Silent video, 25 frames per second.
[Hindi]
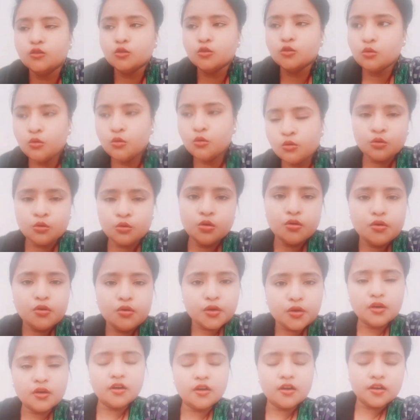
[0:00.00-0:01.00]
तो
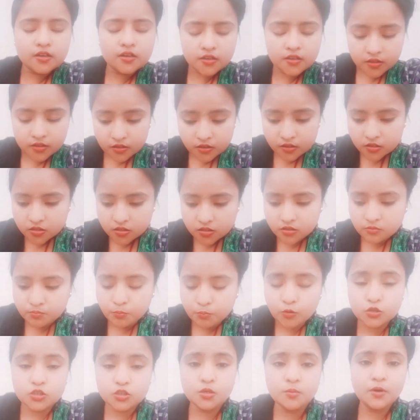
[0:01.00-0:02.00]
अगर
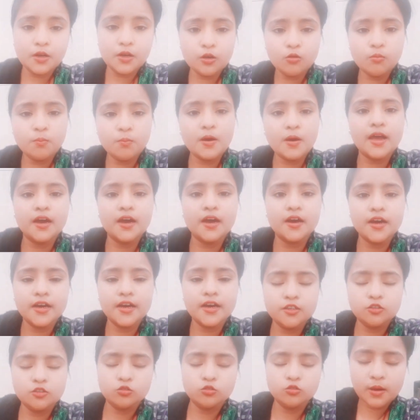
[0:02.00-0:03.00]
पॉसिबल हो पाया
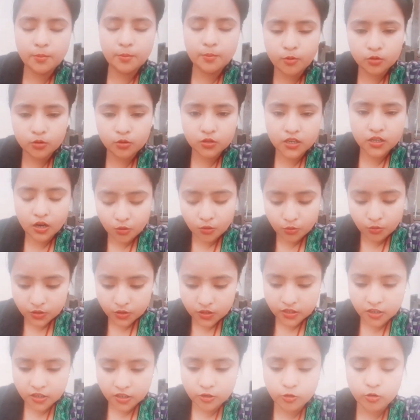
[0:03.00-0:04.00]
गाइस तो मैं आपको
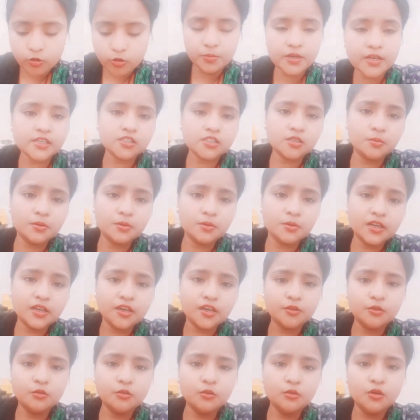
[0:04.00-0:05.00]
दिखाऊंगी कि गोभी कैसे बना
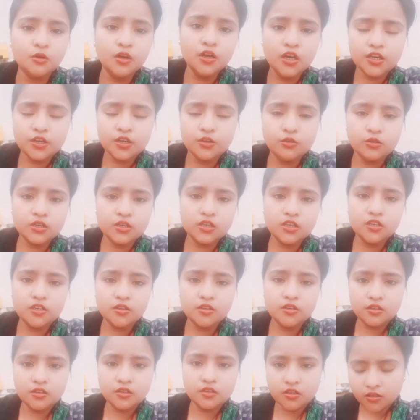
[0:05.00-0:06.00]
रही हूँ
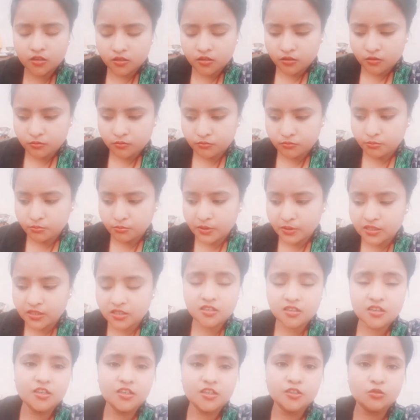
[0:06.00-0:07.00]
क्योंकि
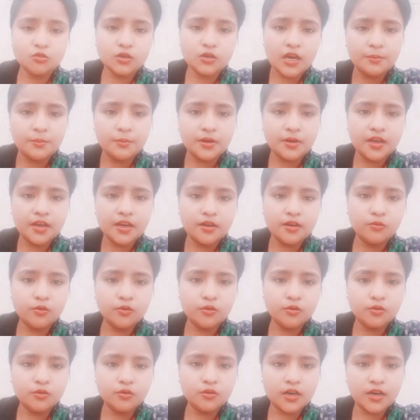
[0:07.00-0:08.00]
बेसिकली जो कैमरा है
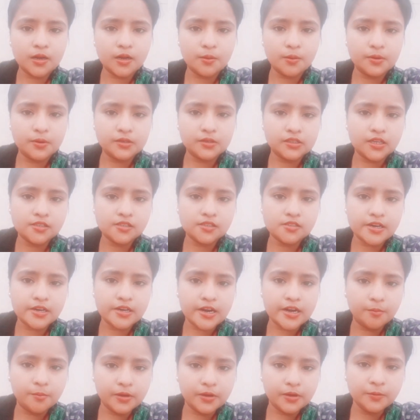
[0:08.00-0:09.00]
वो लगाना पड़ता है
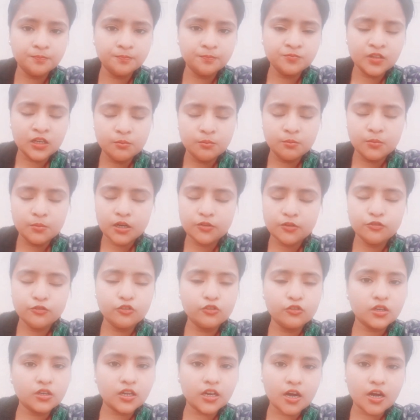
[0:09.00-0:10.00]
स्टैंड में बट
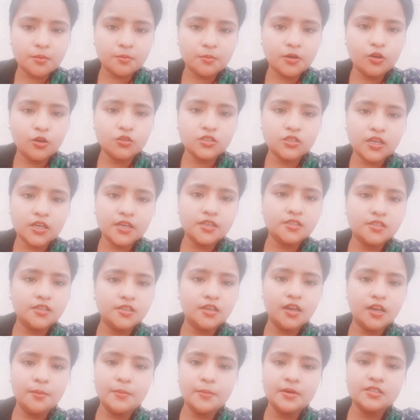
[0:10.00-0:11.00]
फ़ोन ख़राब ना हो जाए
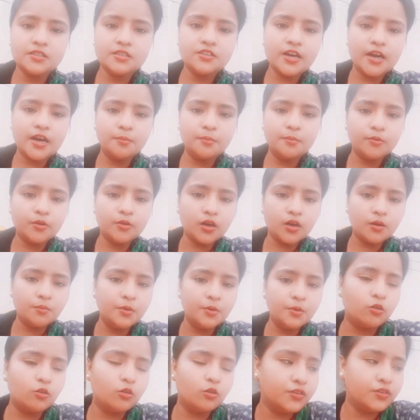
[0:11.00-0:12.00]
इसीलिए मैं स्टैंड का
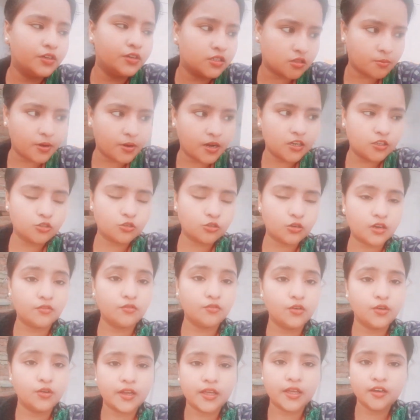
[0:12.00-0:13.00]
बिल्कुल भी इस्तेमाल जो
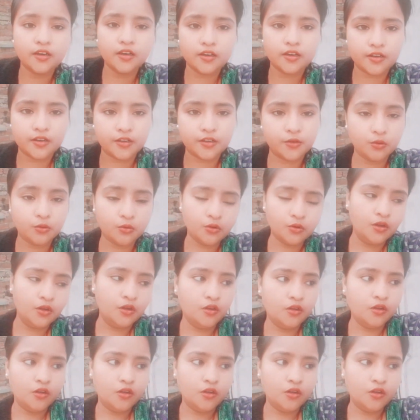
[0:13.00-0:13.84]
है वो नहीं कर रही हूँ